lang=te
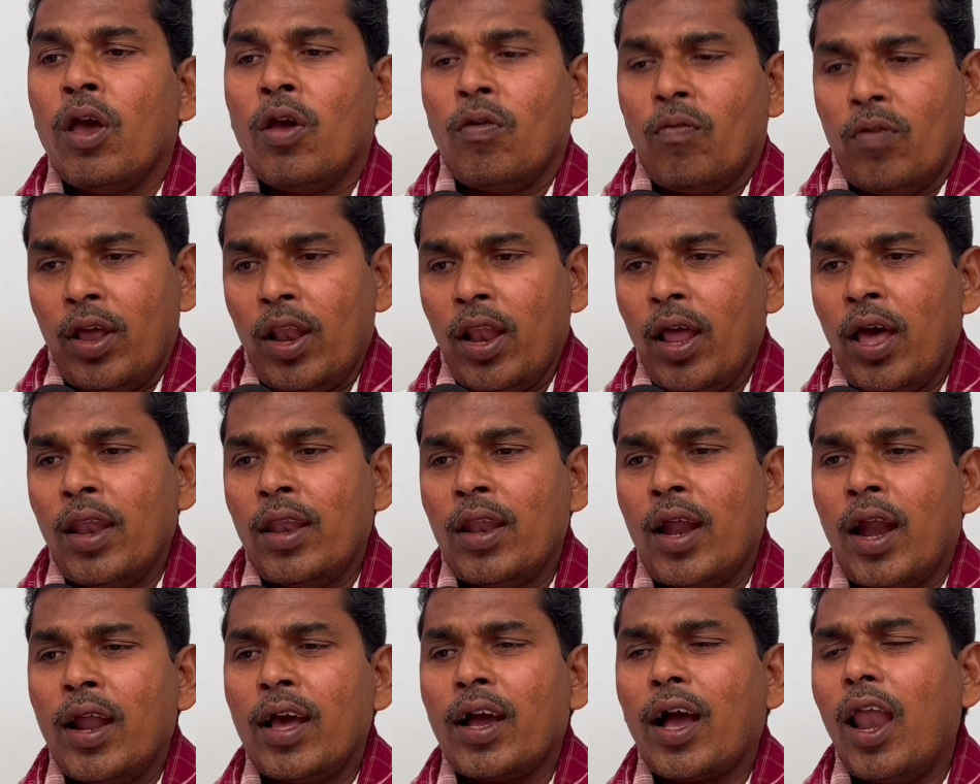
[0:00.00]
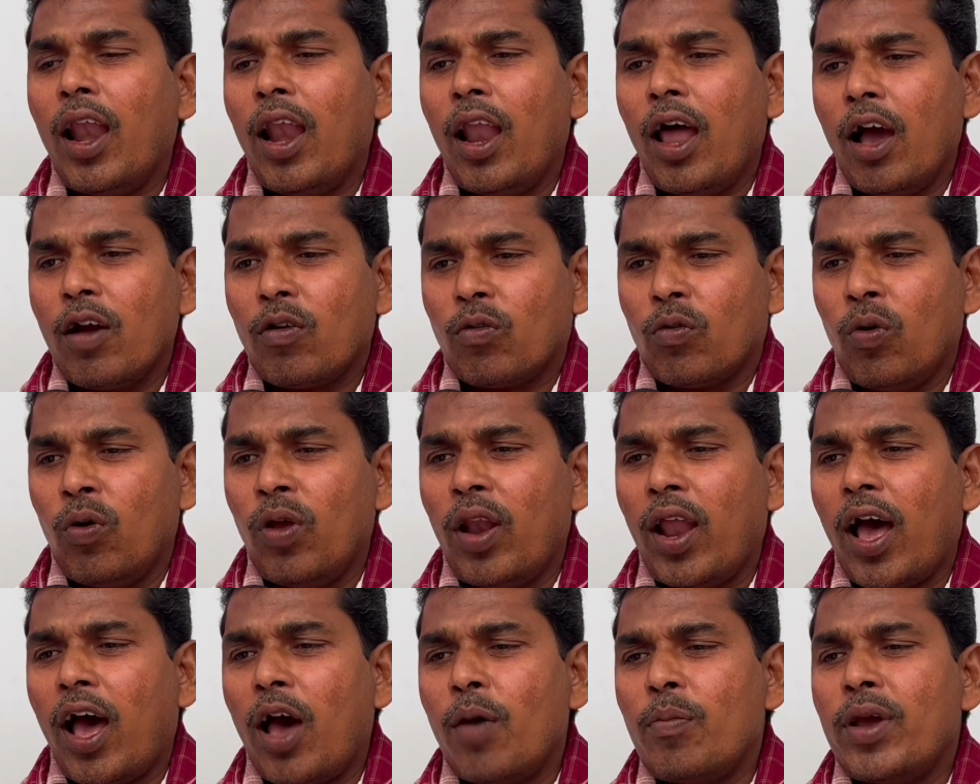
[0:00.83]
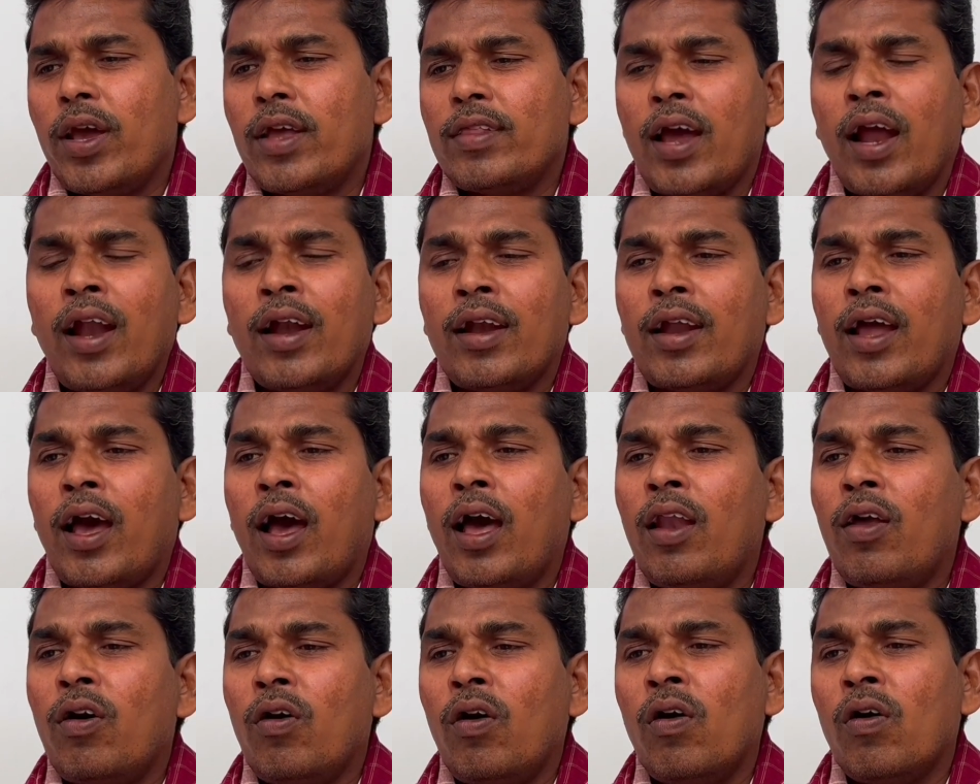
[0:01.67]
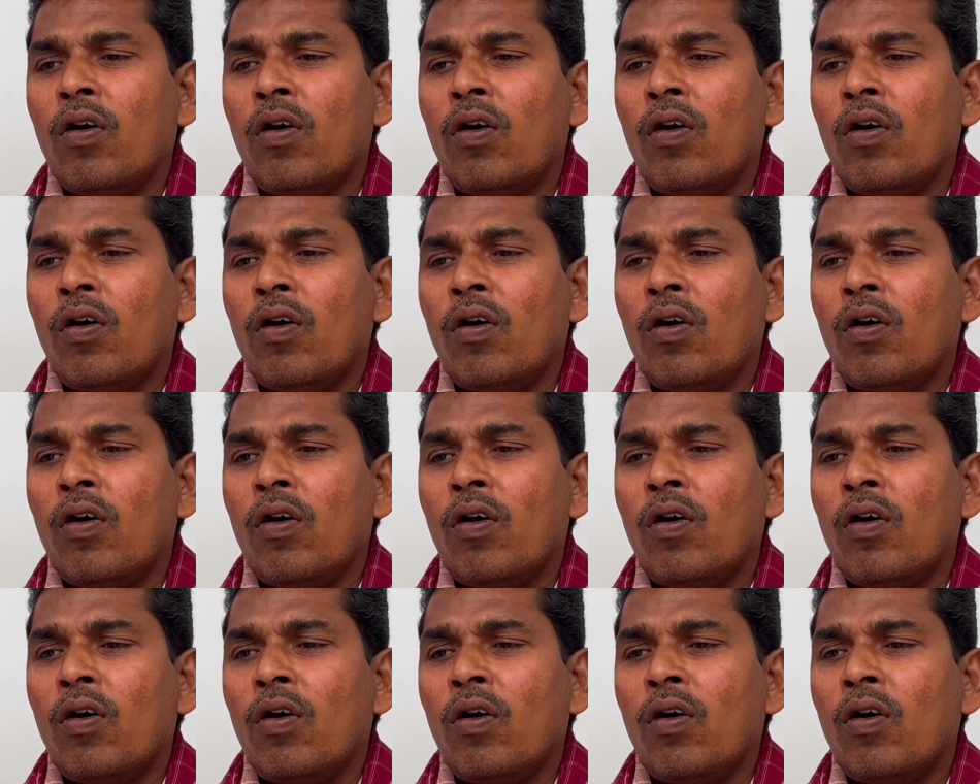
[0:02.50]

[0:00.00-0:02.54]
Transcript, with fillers: వీళ్ళ నడకల్లో గులాబీ జెండాలు